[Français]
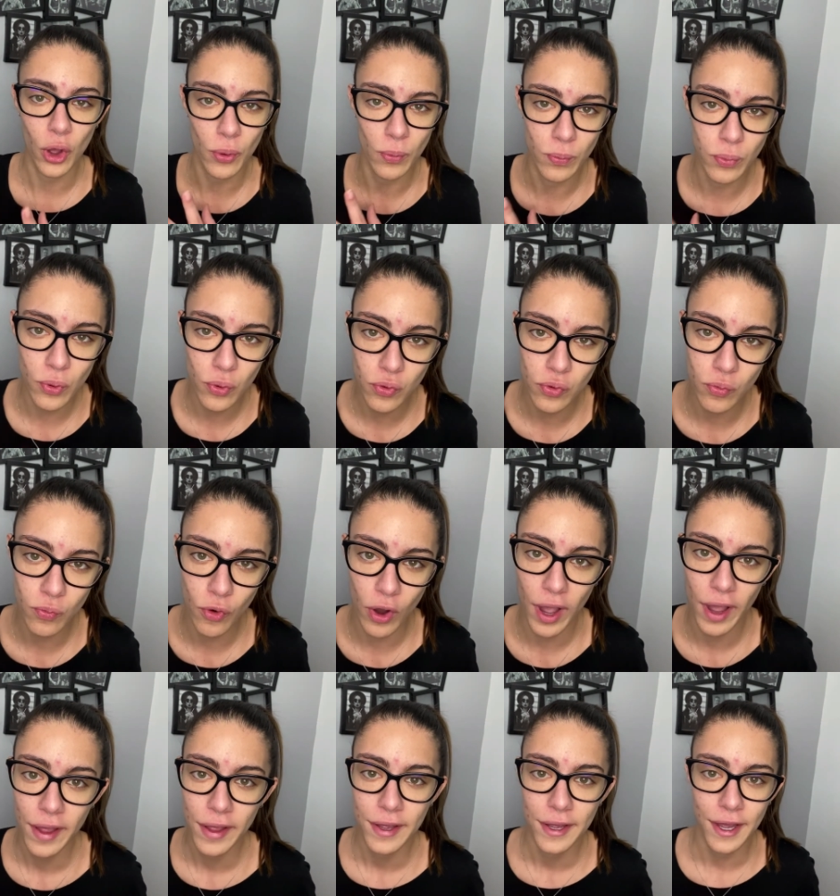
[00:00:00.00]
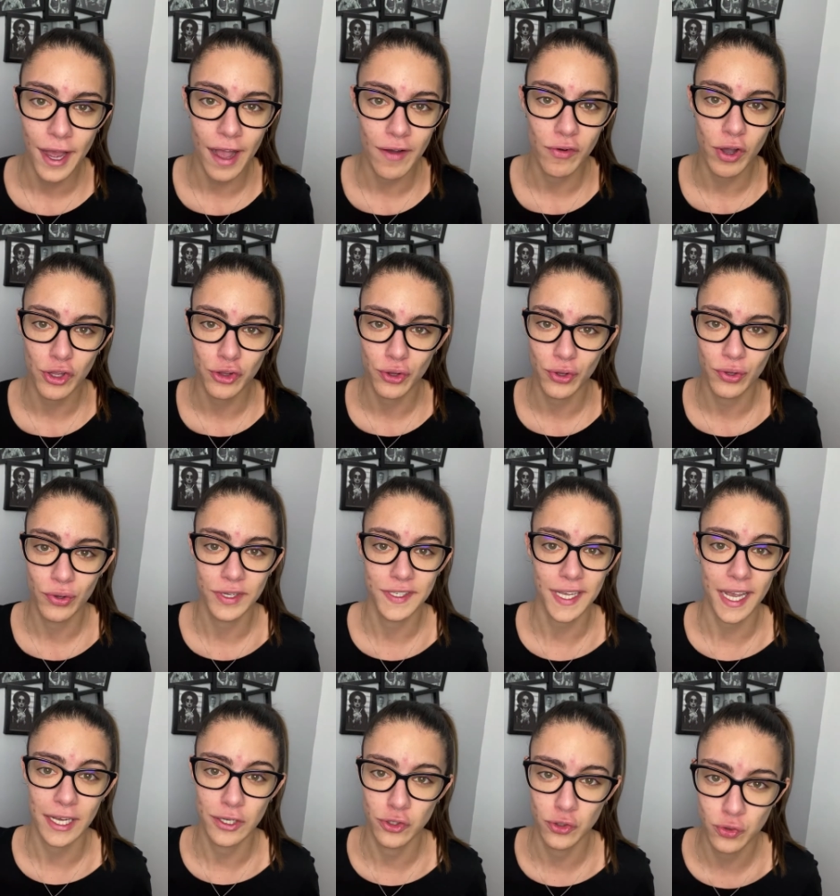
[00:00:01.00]
beaucoup moins avoir tendance
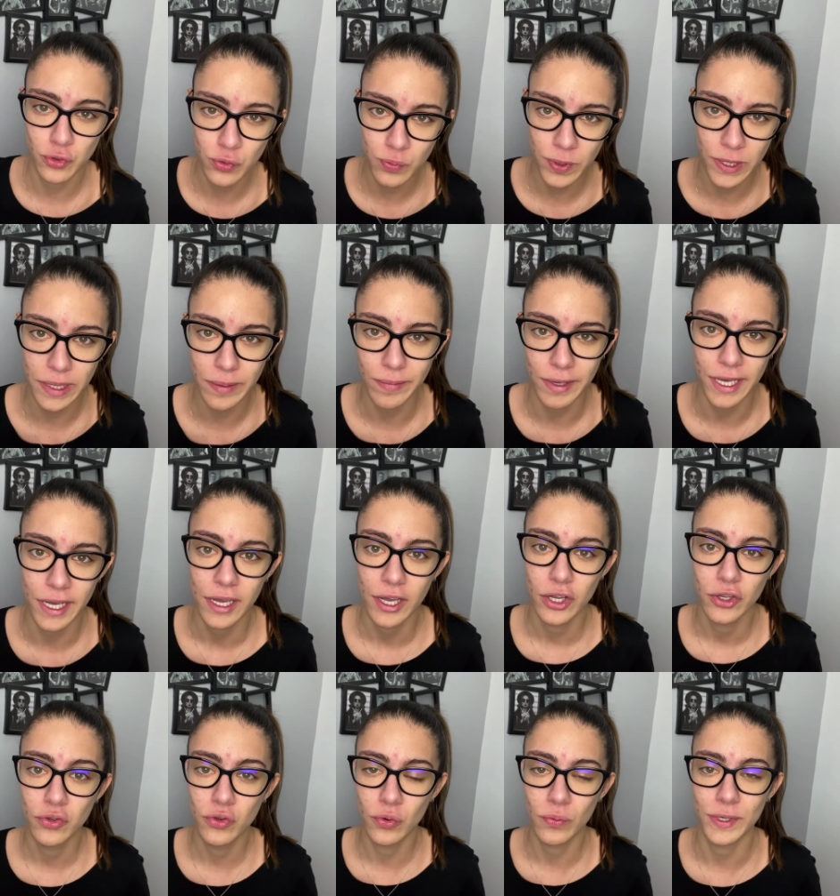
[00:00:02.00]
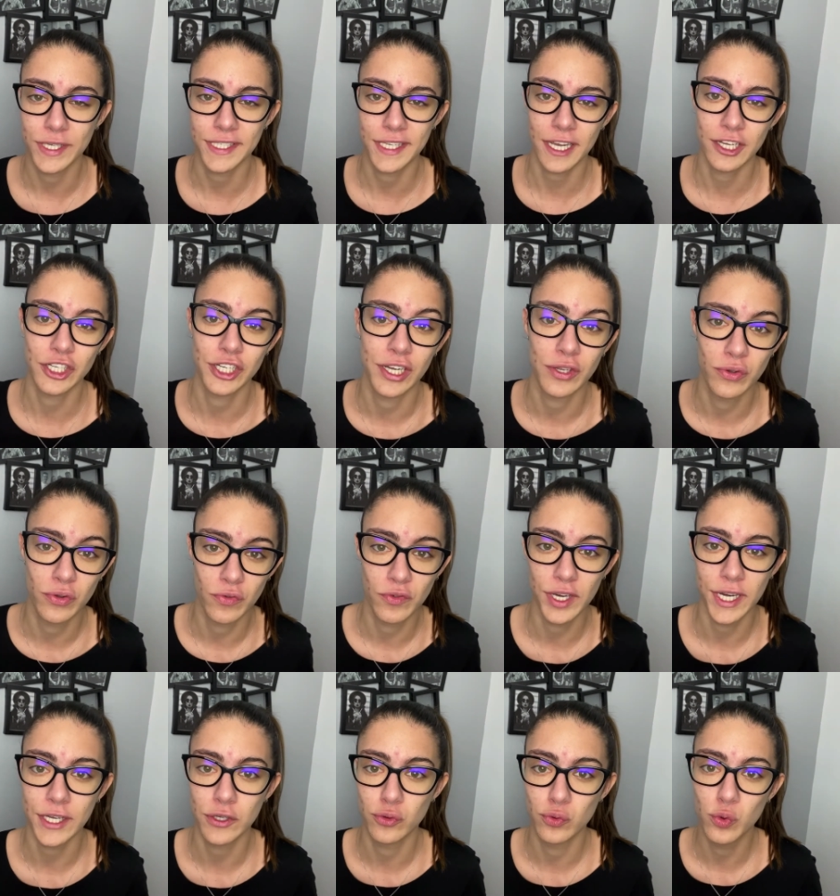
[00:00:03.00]
à supprimer ton message et à te
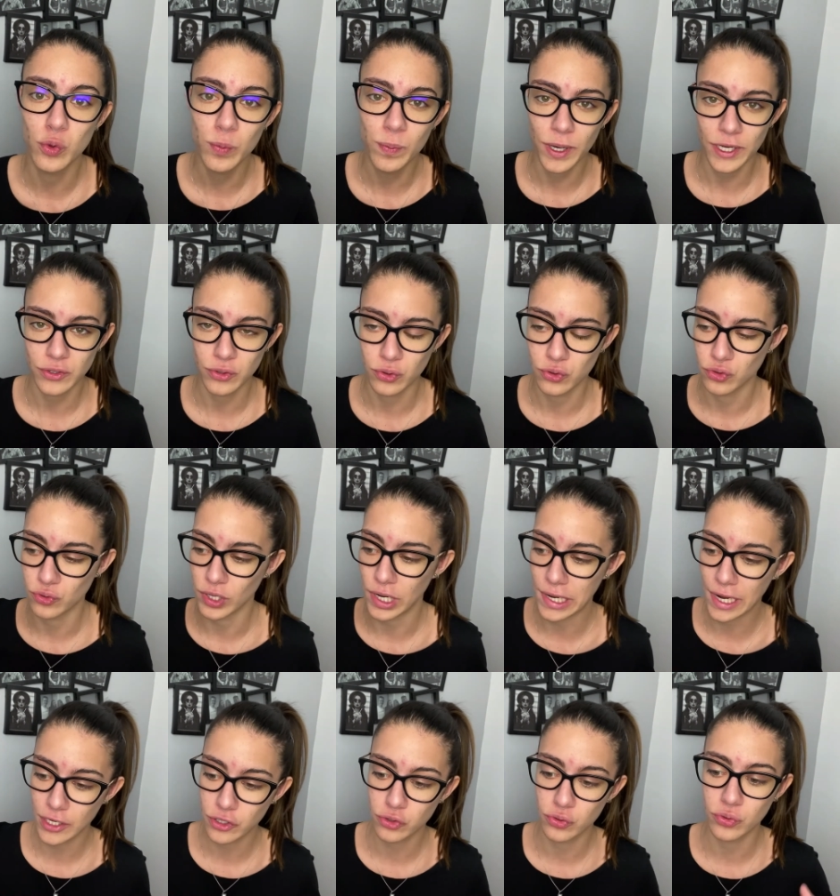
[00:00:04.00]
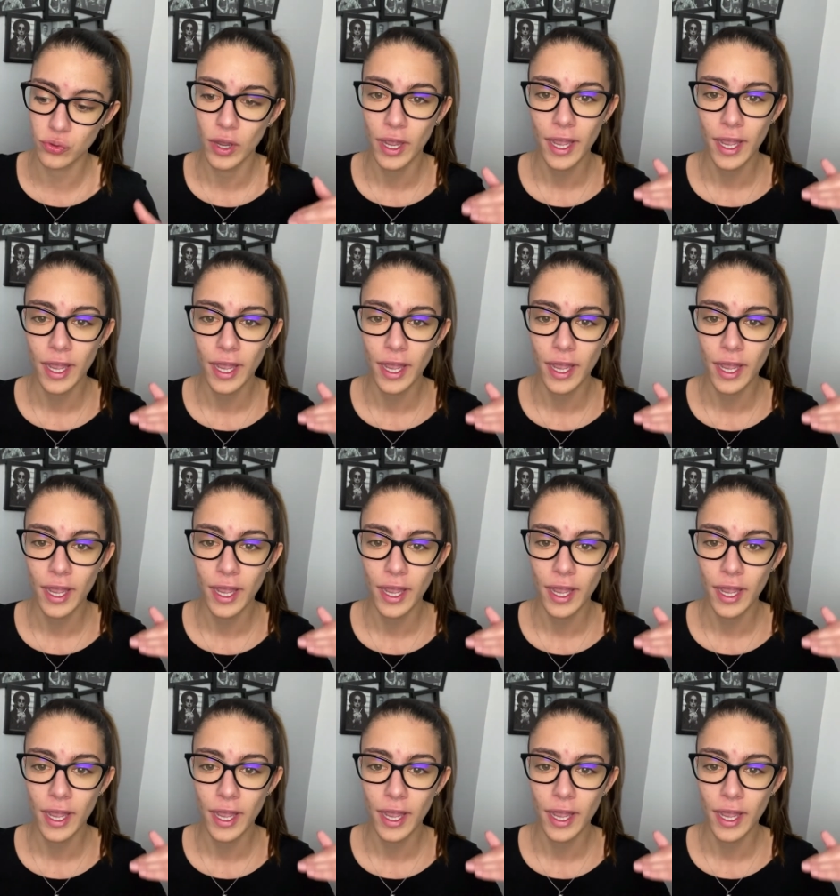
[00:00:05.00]
virer du groupe parce que tu es là, tu